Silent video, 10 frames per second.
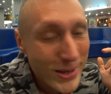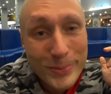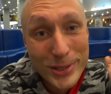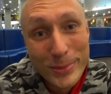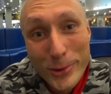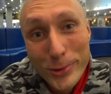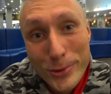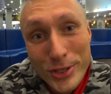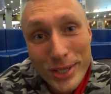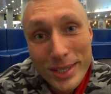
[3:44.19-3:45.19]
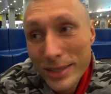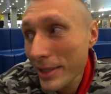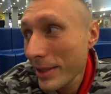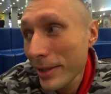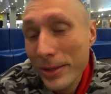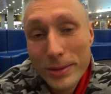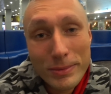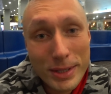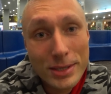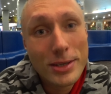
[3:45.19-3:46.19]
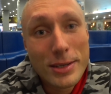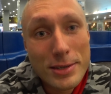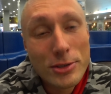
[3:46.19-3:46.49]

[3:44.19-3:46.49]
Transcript: Будем кушать и надеюсь,